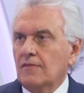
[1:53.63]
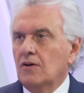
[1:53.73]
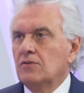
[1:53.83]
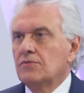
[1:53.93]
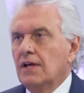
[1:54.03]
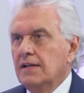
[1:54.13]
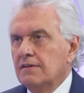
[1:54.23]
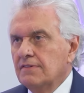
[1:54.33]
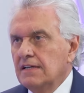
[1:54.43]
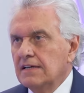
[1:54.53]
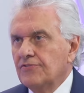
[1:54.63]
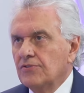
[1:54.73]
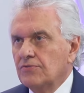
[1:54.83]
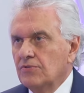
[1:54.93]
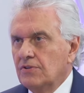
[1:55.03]
eu não teria a
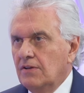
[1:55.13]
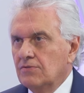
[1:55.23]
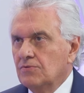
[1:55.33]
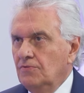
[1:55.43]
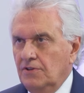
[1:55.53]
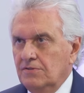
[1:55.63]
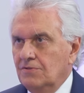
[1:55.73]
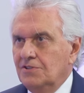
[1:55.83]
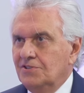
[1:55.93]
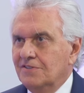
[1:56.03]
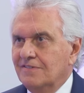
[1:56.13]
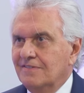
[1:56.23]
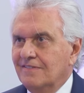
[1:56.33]
avaliação que eu tenho no governo hoje.